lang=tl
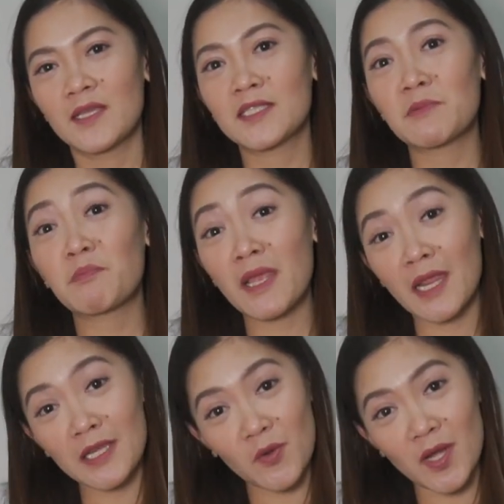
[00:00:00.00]

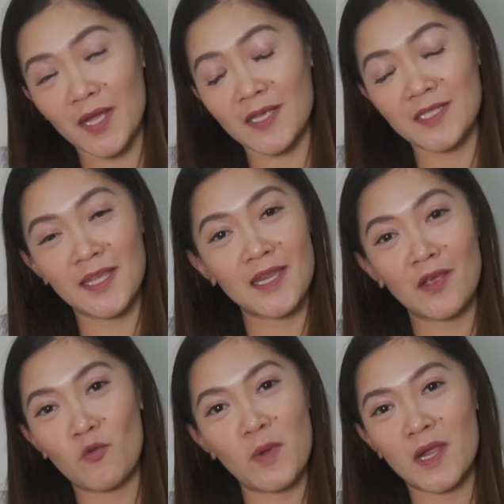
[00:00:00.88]
Simplihan ko lang kasi hindi
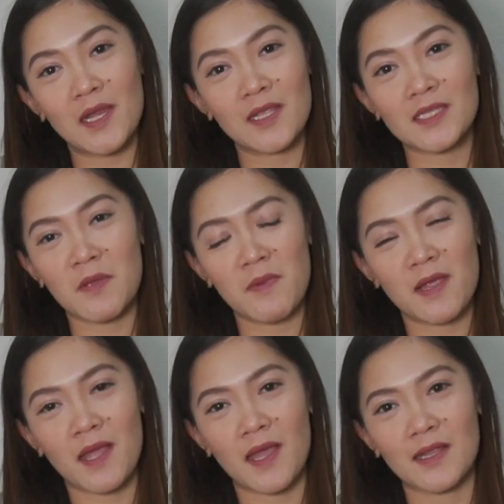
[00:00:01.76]
ako magaling sa
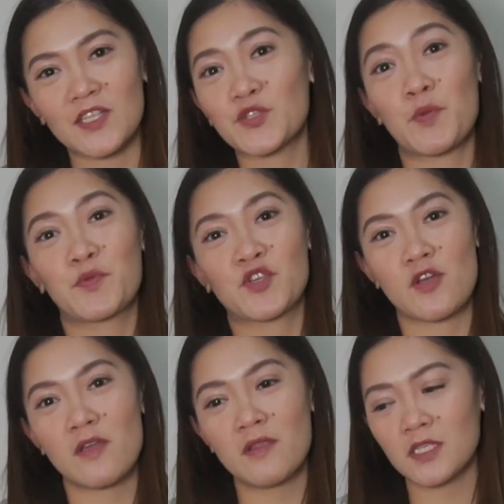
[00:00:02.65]
mga
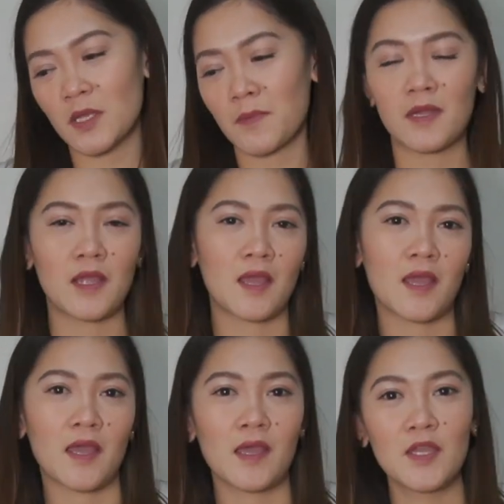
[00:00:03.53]
description, sa
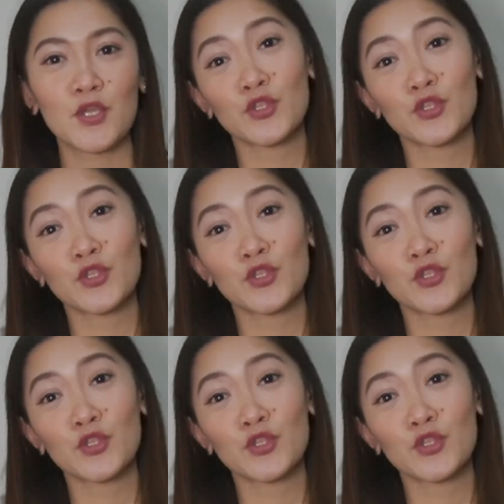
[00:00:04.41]
mga